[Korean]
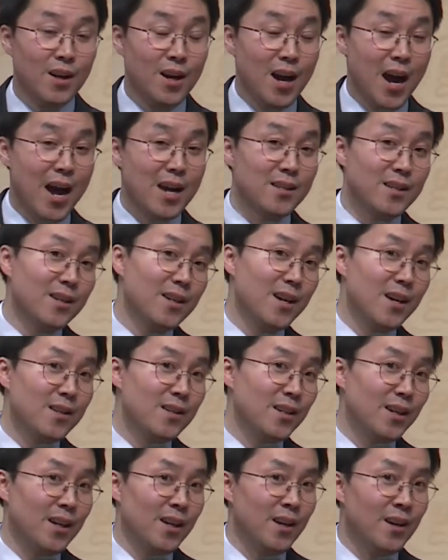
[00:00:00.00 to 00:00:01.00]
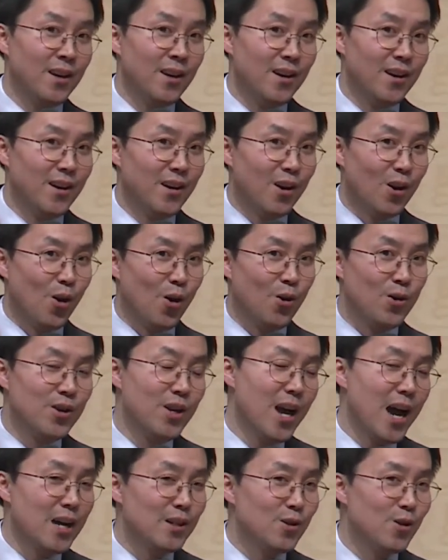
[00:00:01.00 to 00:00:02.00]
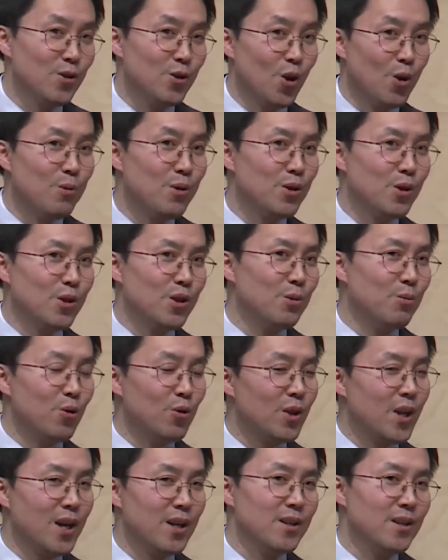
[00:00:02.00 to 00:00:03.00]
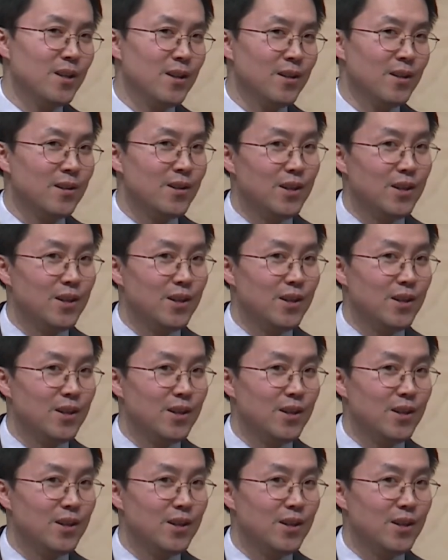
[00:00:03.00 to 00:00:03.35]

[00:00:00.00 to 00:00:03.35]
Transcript: 아직까지 어, 그의 아성을 넘어서지 못하는